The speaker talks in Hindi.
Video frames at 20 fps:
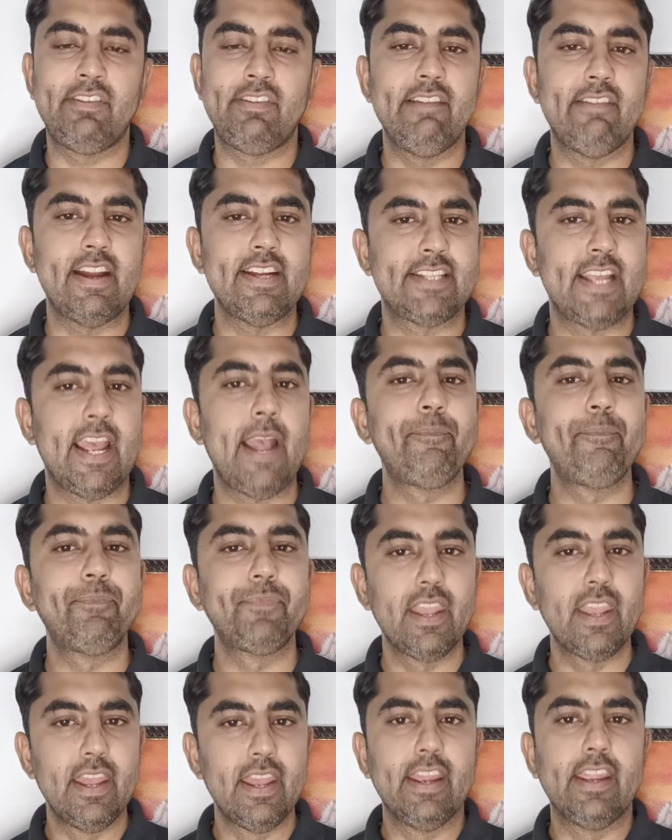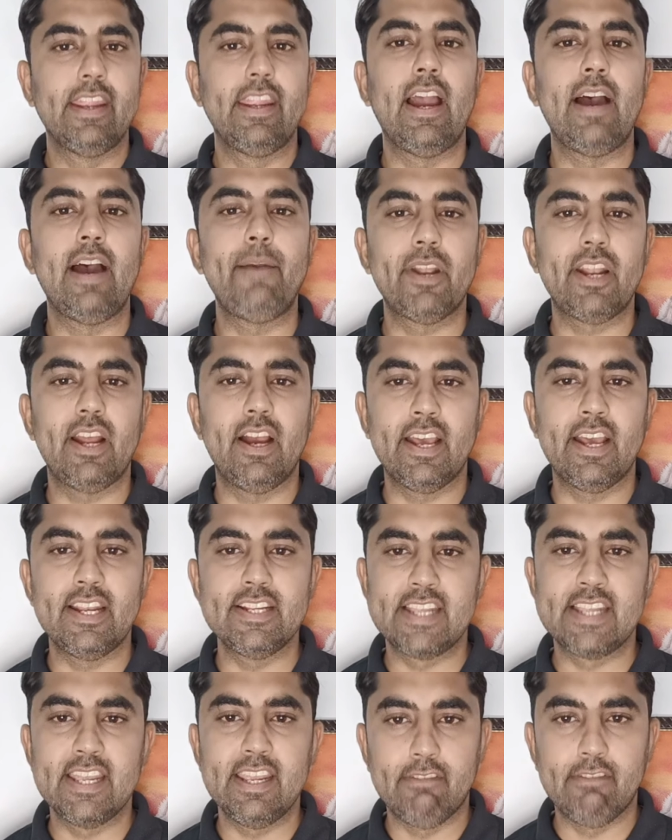डिवाइस है यहाँ पर अगर
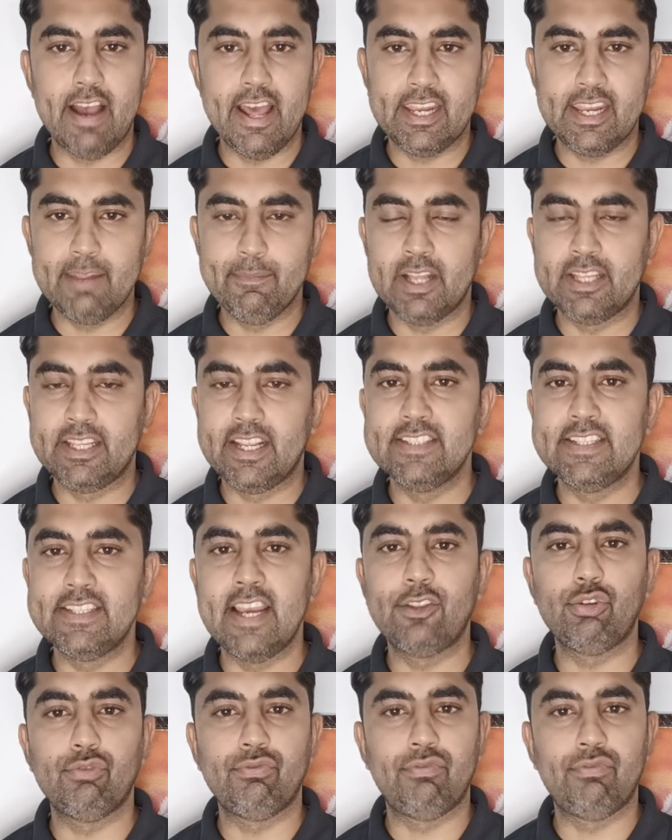इसकी वायर की बात की जाए तो